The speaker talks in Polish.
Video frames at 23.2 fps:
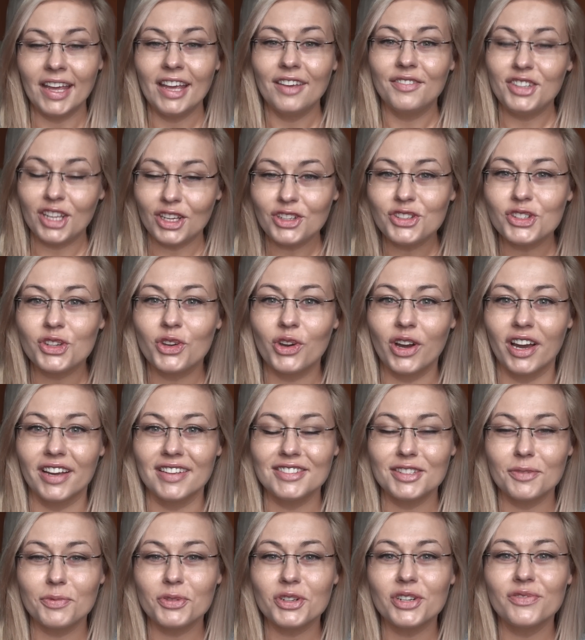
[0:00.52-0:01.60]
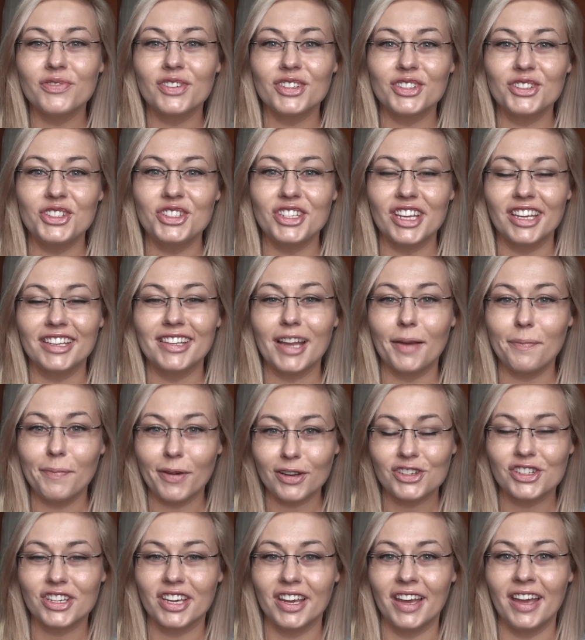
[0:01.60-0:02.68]
Witajcie kochani, zapraszam Was dzisiaj na
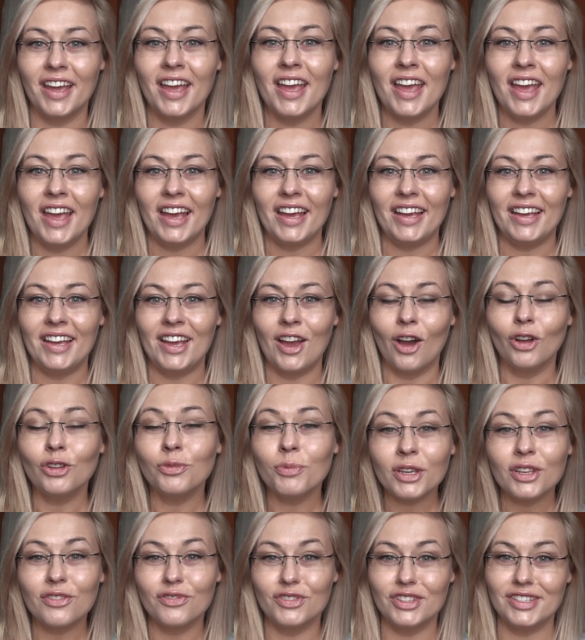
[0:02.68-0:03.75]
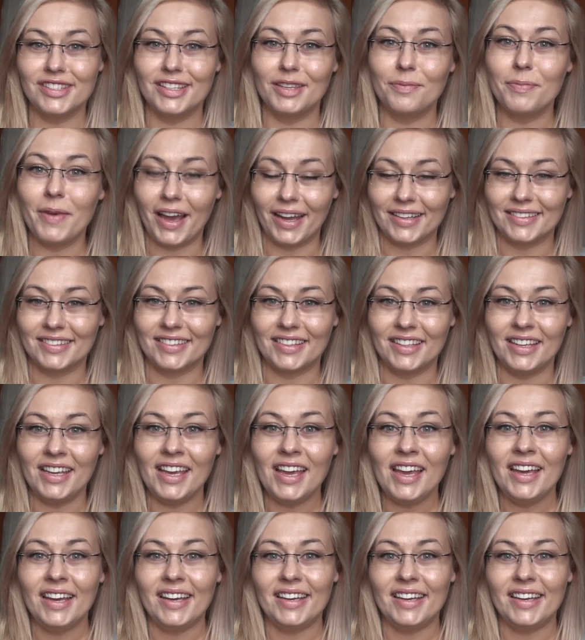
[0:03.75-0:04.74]
paczkę e, od mojej widzki Beatki.